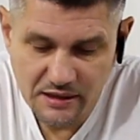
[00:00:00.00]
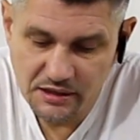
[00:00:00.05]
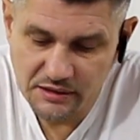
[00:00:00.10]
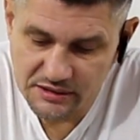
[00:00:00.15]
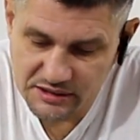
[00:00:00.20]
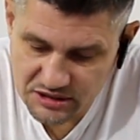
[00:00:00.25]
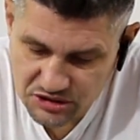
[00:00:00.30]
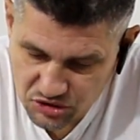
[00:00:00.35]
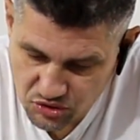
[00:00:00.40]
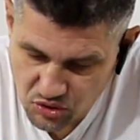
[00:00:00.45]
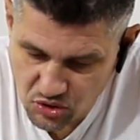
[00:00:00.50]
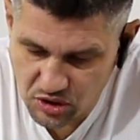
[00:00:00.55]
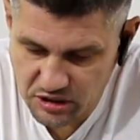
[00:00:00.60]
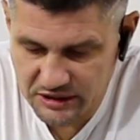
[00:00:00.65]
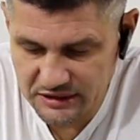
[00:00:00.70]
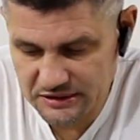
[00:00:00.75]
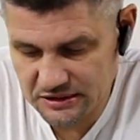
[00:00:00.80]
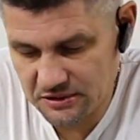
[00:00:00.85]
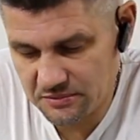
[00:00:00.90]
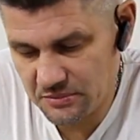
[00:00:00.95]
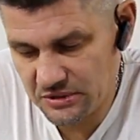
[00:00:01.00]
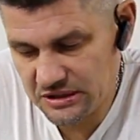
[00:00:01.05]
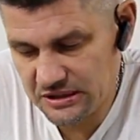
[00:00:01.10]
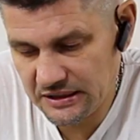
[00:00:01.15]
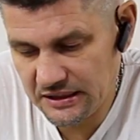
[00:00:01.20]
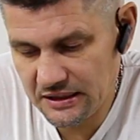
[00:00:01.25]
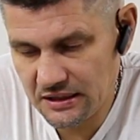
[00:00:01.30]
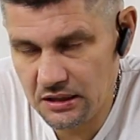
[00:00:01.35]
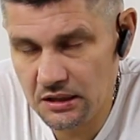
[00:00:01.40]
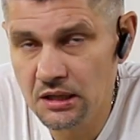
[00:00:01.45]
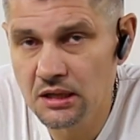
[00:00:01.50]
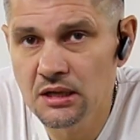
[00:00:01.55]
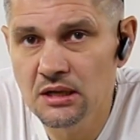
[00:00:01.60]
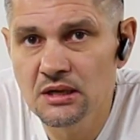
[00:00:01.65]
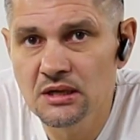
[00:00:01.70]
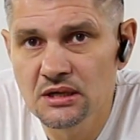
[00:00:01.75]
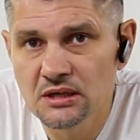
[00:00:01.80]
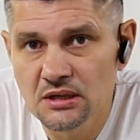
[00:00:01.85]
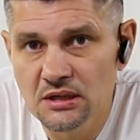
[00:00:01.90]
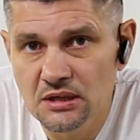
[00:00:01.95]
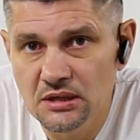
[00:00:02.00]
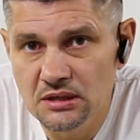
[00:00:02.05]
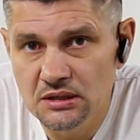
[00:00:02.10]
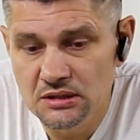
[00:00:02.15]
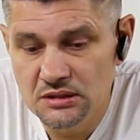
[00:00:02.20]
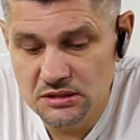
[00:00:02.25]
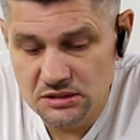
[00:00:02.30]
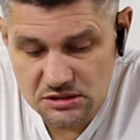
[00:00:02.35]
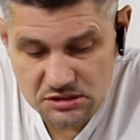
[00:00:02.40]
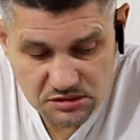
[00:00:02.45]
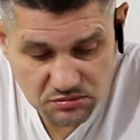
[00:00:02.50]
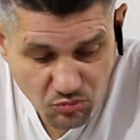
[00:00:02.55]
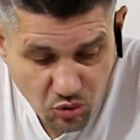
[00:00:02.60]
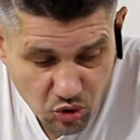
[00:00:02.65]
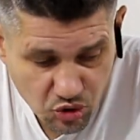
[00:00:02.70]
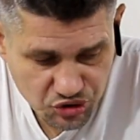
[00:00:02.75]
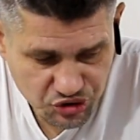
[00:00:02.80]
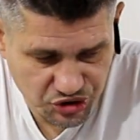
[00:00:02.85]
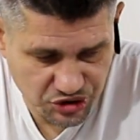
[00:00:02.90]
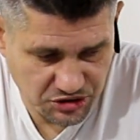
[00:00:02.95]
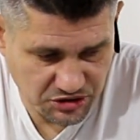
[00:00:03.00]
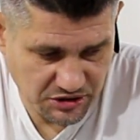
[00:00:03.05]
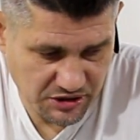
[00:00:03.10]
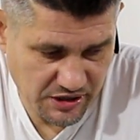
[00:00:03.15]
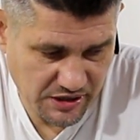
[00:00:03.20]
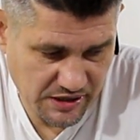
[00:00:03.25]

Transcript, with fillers: Насколько этот материал сможет